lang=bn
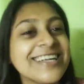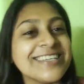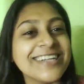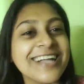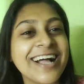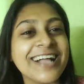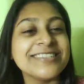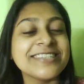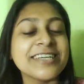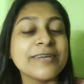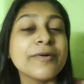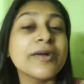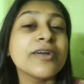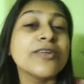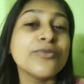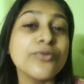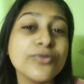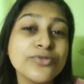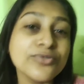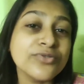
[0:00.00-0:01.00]
যারা যারা আজকে আমাকে
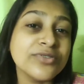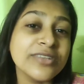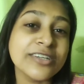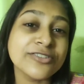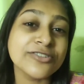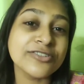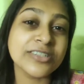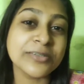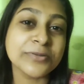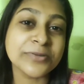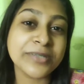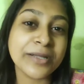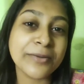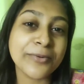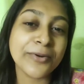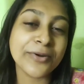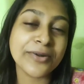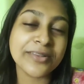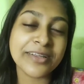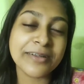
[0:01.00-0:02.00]
নতুন দেখছো সাবস্ক্রাইব
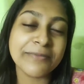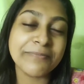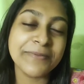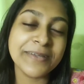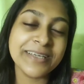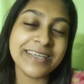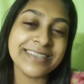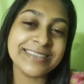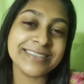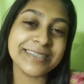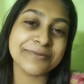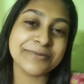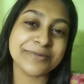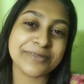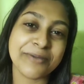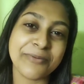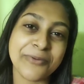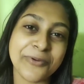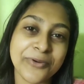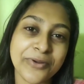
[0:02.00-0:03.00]
করে তারা প্লিজ
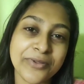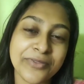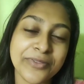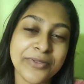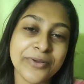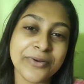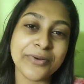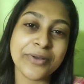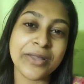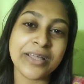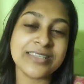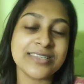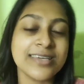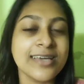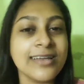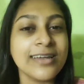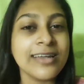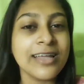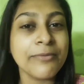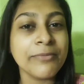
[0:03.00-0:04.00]
সাবস্ক্রাইব করে দিও এই
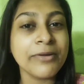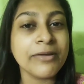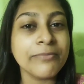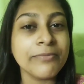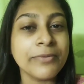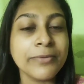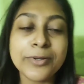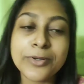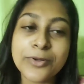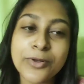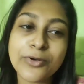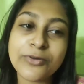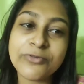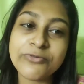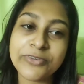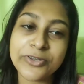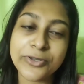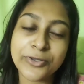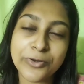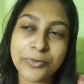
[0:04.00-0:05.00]
চ্যানেলে আমি বিভিন্ন রকম
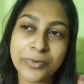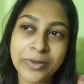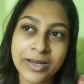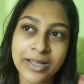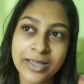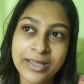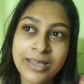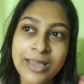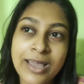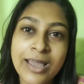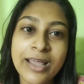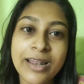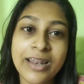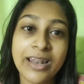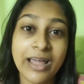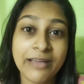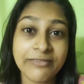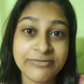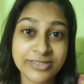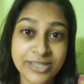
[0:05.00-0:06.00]
ভিডিও বানাই
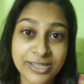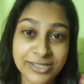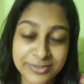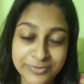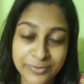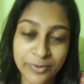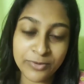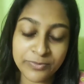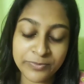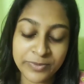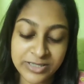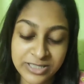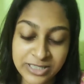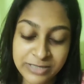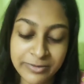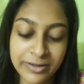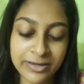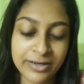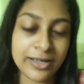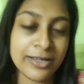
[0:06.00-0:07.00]
লাইফস্টাইল ব্লগ
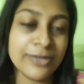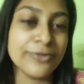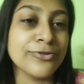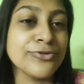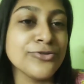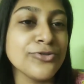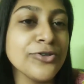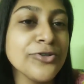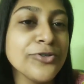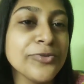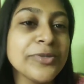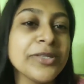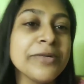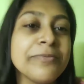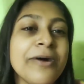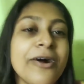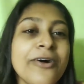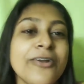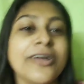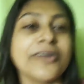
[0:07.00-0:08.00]
বেশি বানাই তো যদি তোমাদের
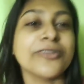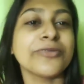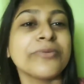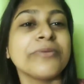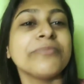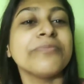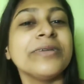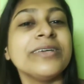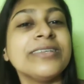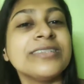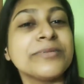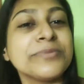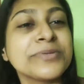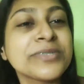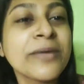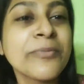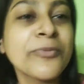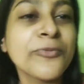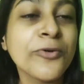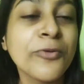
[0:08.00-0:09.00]
ভালো লাগে তোমরা প্লিজ
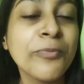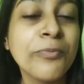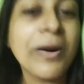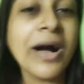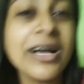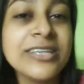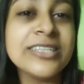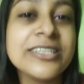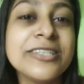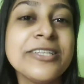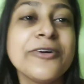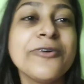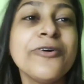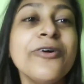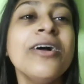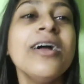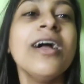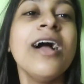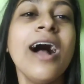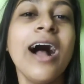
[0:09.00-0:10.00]
সাবস্ক্রাইব করো পাশে থেকো
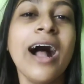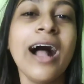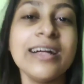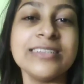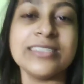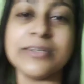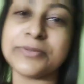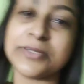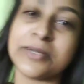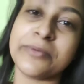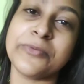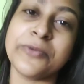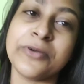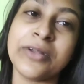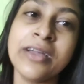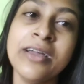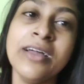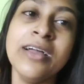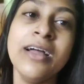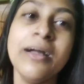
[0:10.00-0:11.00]
আর সাবস্ক্রাইব
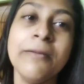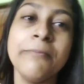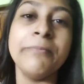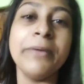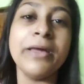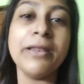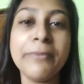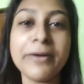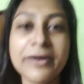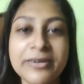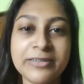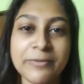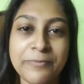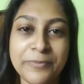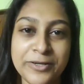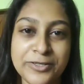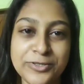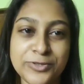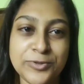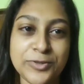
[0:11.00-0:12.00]
করে বেল বাটনটা
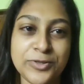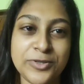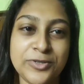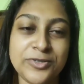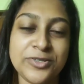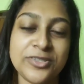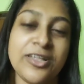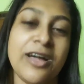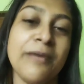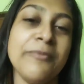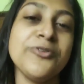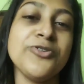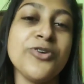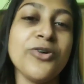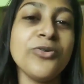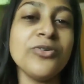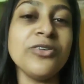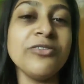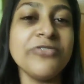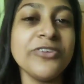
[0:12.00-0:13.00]
প্রেস করে দিই যাতে আমি
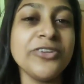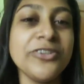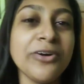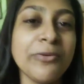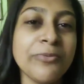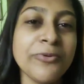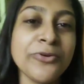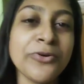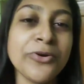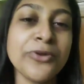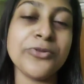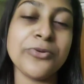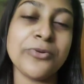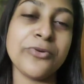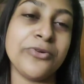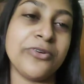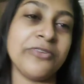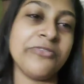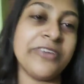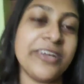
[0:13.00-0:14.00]
যখনই ভিডিও আপলোড করি
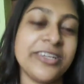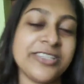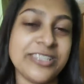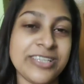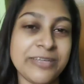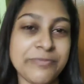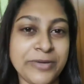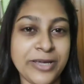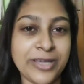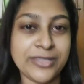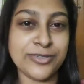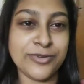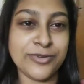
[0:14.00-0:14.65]
তোমরা নোটিফিকেশনটা পেয়ে